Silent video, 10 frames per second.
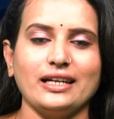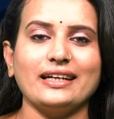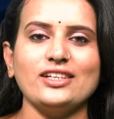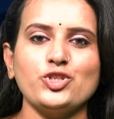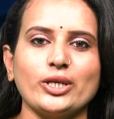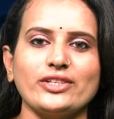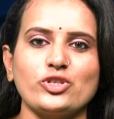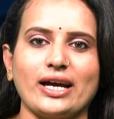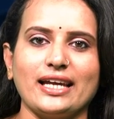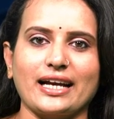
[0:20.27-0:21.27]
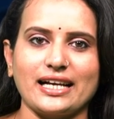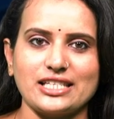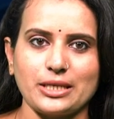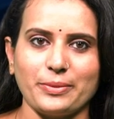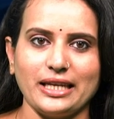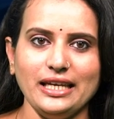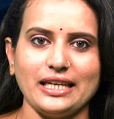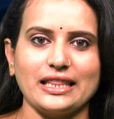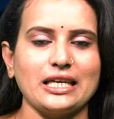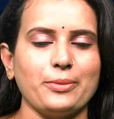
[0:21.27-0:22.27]
నటించడం చాలా కష్టమని
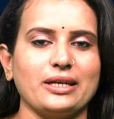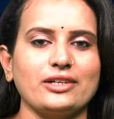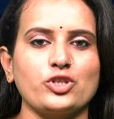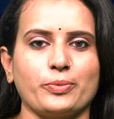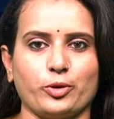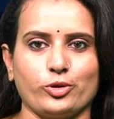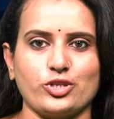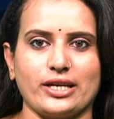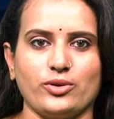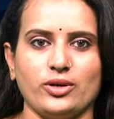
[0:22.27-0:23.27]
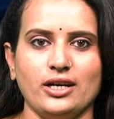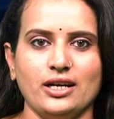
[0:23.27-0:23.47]
నిత్యమేనన్ చెప్పుకొచ్చారు